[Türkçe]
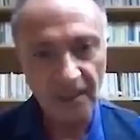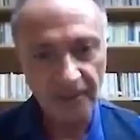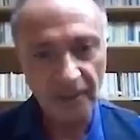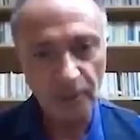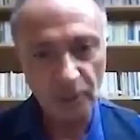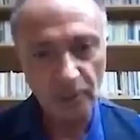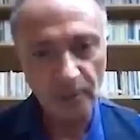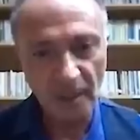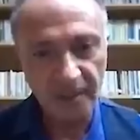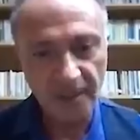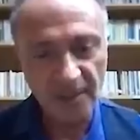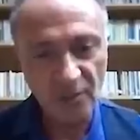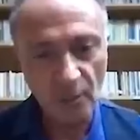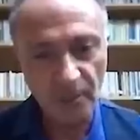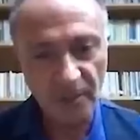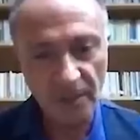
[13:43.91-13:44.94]
ve bunu
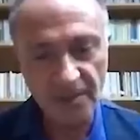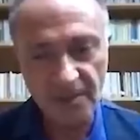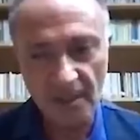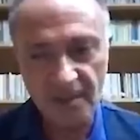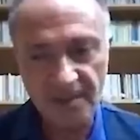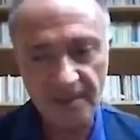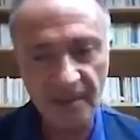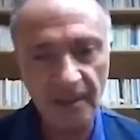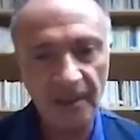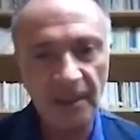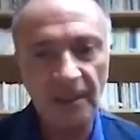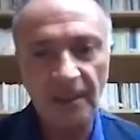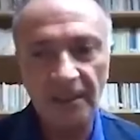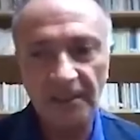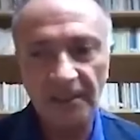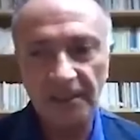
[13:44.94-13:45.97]
Merkez Komite içerisinde
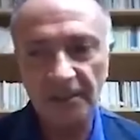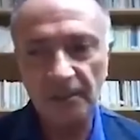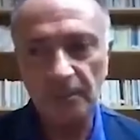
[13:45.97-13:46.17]
e,